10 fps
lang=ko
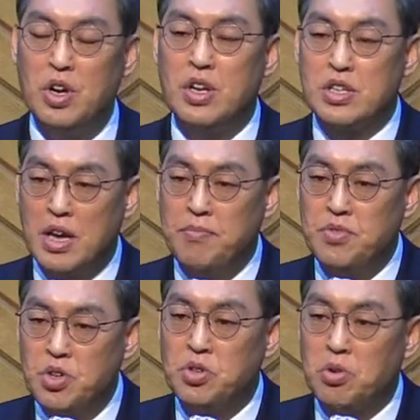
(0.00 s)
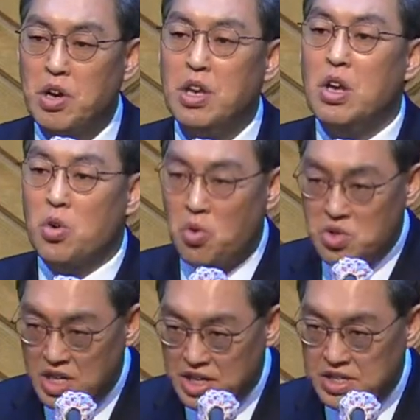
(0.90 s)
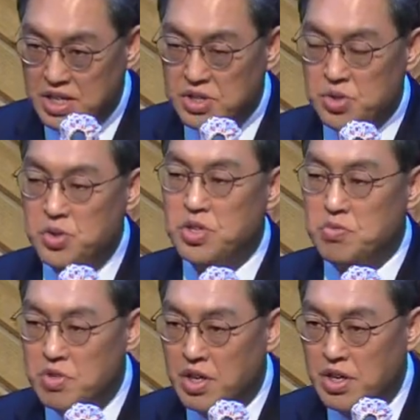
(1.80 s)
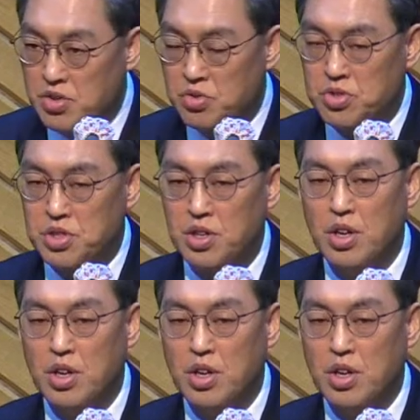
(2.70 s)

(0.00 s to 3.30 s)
3년 동안 공생애 사시고 십자가에 죽으신